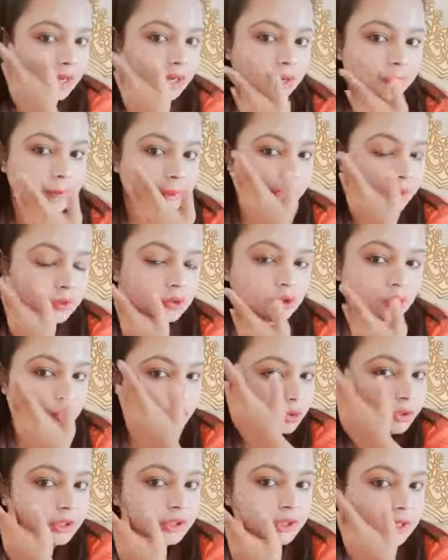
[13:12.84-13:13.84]
আমি
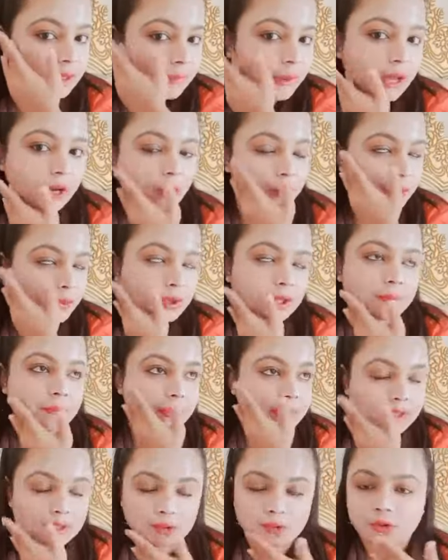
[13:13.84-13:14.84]
যতদিন না ভালো প্রোডাক্ট
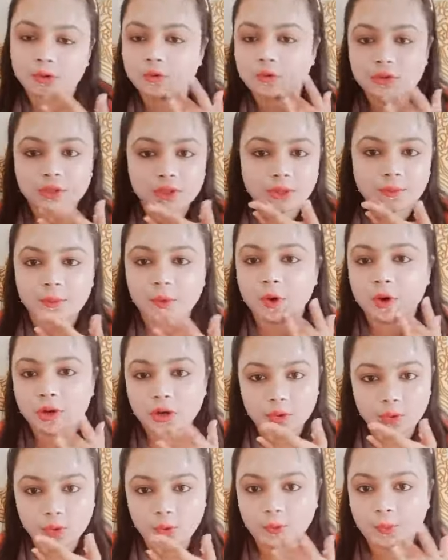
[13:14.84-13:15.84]
পাচ্ছি ততদিন আমি
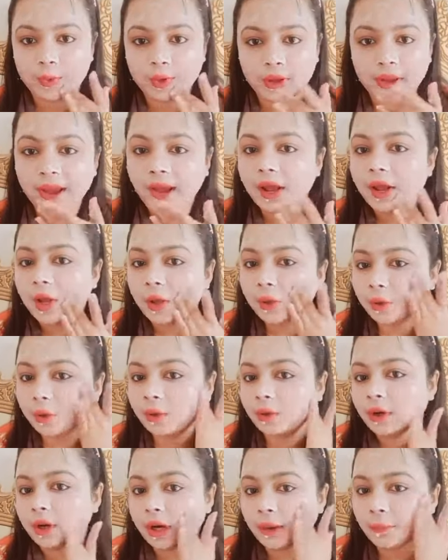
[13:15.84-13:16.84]
অর্ডার করব না তো
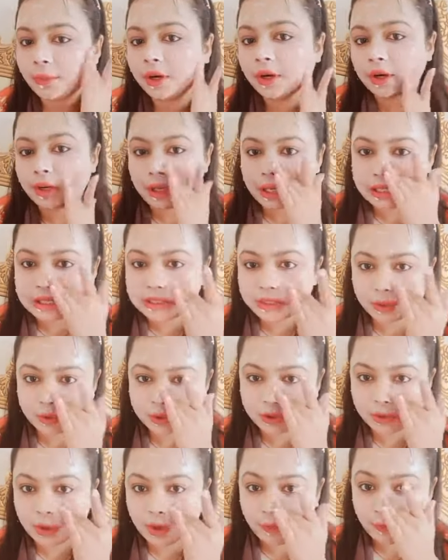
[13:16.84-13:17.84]
আমার কাছে
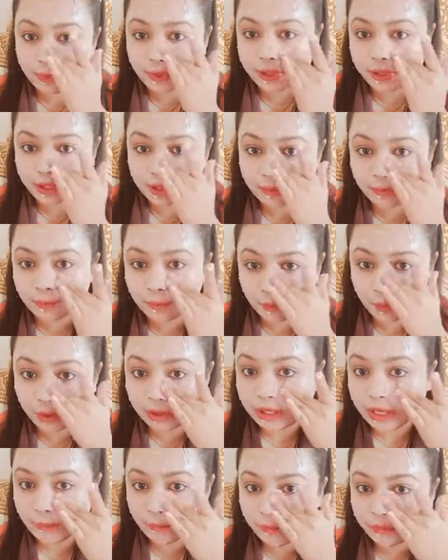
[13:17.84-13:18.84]
হচ্ছে কোম্পানি
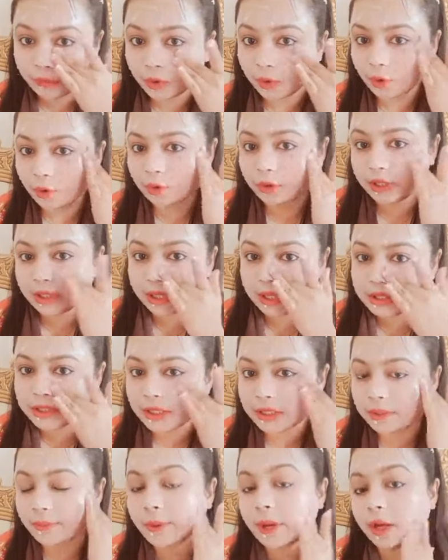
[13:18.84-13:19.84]
বললাম তো ওদের কাছে
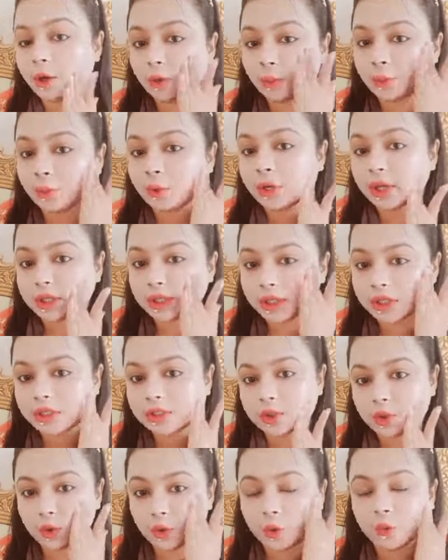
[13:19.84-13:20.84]
একটা ভালো প্রোডাক্ট
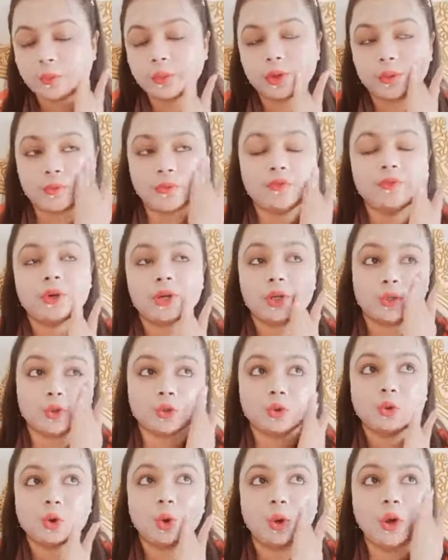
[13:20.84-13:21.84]
আসছে লোম রিমুভের
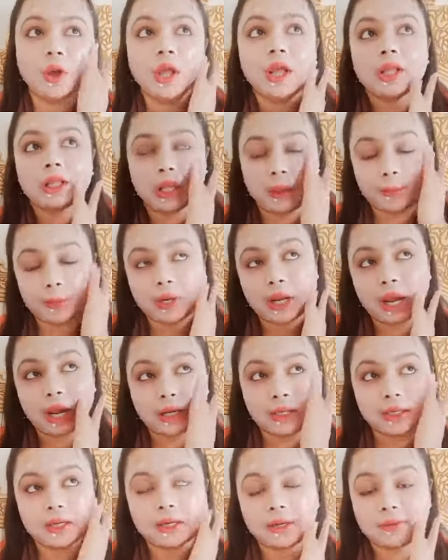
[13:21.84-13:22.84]
জন্য তারপরে
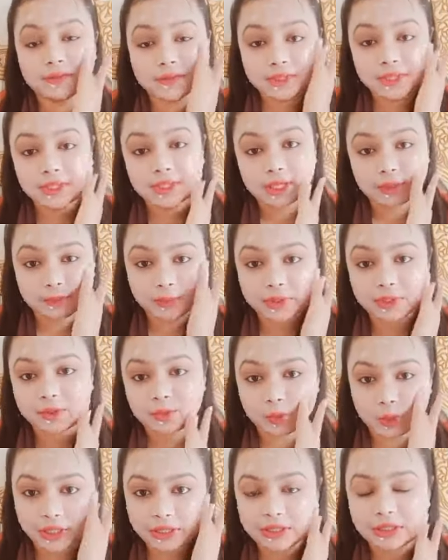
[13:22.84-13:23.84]
আন্ডার আর্ম সিক্রেট প্লেস
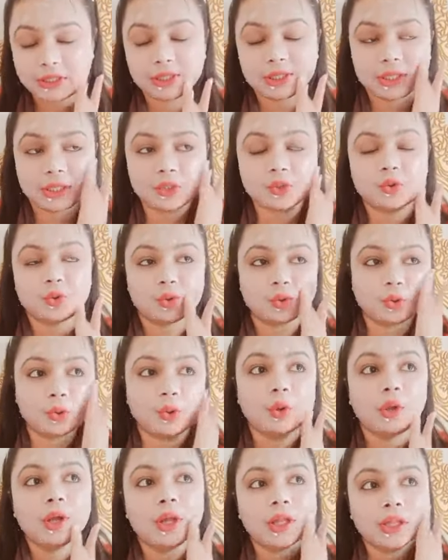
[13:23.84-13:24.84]
হোয়াইটেনিংয়ের জন্য
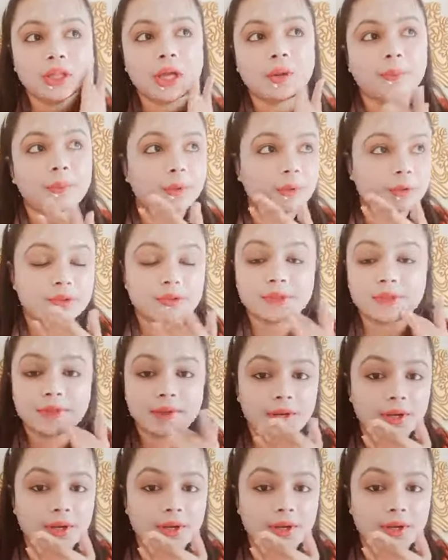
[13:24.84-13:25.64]
তারপরে হচ্ছে